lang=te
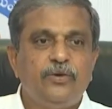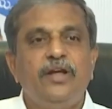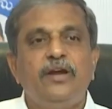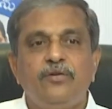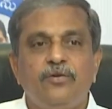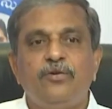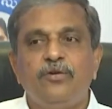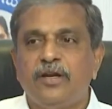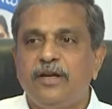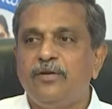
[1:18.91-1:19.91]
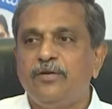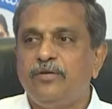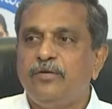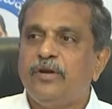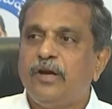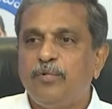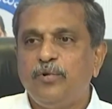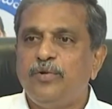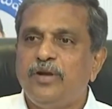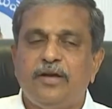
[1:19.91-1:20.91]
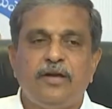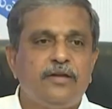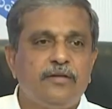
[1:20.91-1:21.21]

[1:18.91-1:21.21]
రెండేళ్ళు రెండున్నరేళ్ళు అప్పుడు ఉన్న